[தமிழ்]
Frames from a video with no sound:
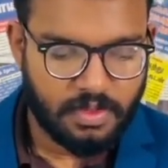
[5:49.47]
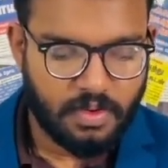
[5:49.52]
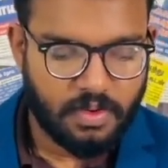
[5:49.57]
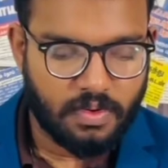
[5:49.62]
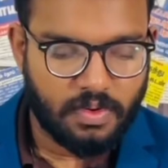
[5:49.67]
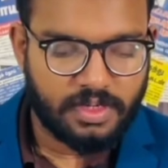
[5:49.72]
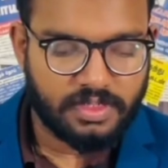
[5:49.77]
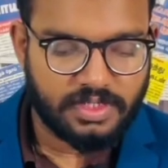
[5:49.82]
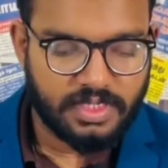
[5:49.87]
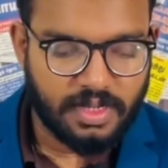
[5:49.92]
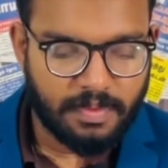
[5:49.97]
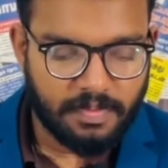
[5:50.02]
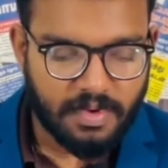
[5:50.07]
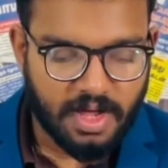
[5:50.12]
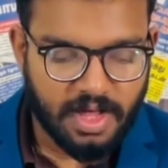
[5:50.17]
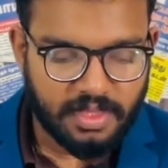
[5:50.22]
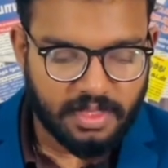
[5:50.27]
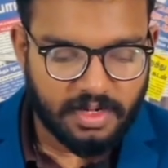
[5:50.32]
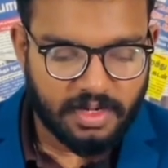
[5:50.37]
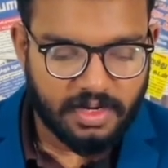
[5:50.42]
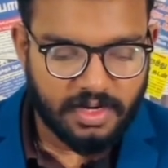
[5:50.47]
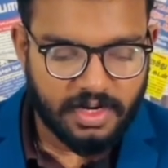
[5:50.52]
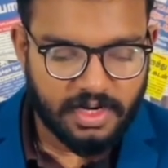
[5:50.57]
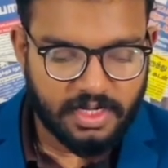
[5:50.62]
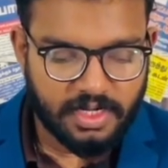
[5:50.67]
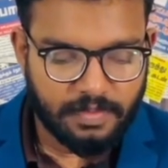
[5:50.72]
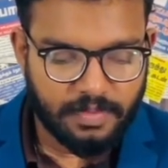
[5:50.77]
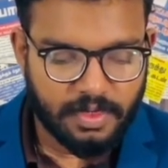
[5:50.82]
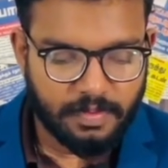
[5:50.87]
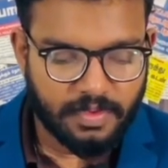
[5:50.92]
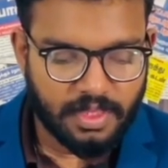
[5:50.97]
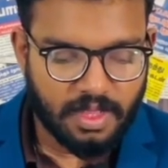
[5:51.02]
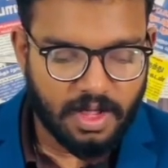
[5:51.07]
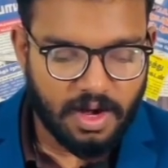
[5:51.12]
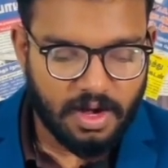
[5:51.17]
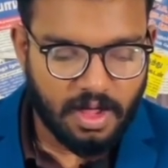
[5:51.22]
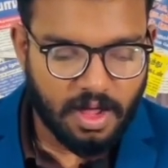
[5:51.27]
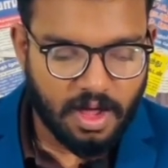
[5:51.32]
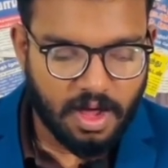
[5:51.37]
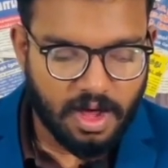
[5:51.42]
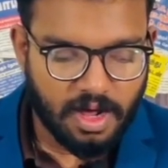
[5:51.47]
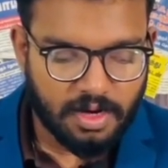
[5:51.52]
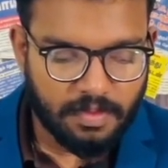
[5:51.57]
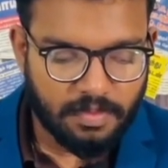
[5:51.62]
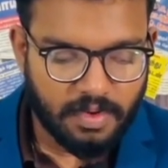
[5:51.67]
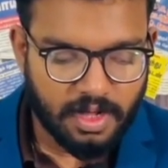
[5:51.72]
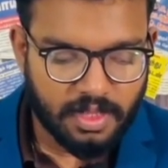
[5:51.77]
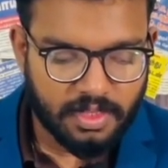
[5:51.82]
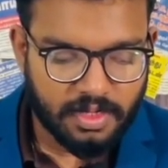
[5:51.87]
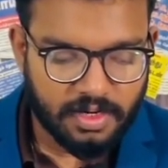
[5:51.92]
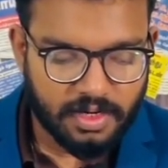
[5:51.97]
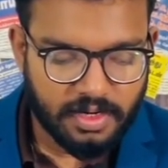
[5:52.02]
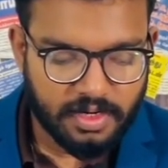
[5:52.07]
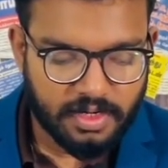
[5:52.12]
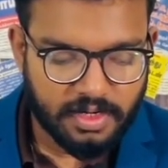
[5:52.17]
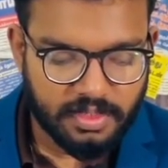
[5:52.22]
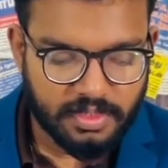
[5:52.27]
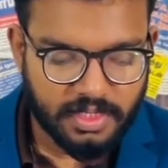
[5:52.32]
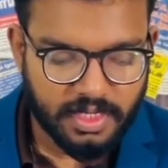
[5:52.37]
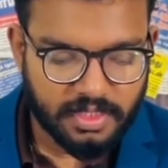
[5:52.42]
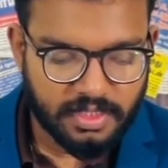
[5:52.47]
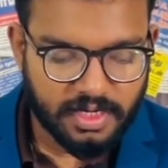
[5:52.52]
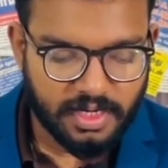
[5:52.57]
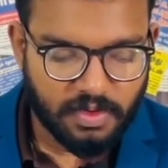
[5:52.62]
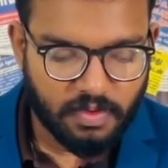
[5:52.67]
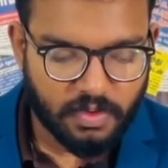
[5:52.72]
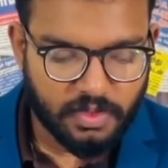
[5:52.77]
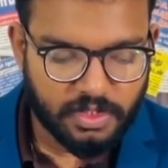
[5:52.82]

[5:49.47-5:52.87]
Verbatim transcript: ஒரு சில மாதங்கள் எடுக்கும் என்பதால் ஆறு மாதங்களுக்கு தேர்தலை